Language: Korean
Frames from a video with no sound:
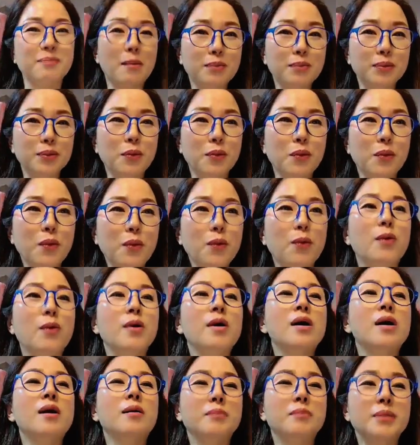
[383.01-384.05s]

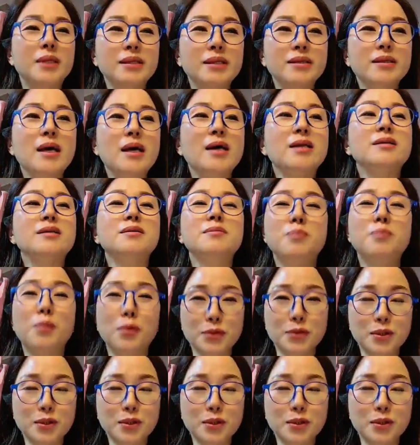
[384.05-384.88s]
앞으로 빛나는